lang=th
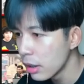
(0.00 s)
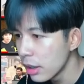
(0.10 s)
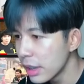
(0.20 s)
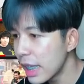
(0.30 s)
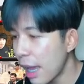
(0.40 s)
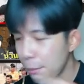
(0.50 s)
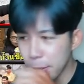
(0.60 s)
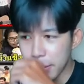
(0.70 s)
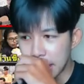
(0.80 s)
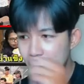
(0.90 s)
เนี่ย มัน
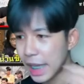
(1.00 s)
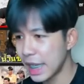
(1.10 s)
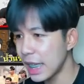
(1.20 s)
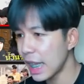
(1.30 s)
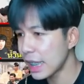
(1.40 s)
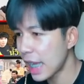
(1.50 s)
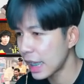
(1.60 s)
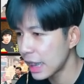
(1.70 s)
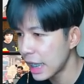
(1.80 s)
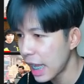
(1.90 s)
เหมือนไฮคิราชัน
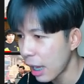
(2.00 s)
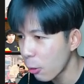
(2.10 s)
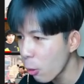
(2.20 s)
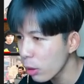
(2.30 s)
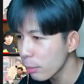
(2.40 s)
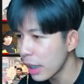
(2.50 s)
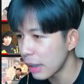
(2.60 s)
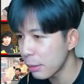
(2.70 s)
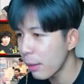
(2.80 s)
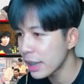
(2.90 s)
เลยอ่ะ โคตรเหมือน
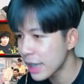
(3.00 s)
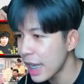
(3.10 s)
พี่ว่าใช่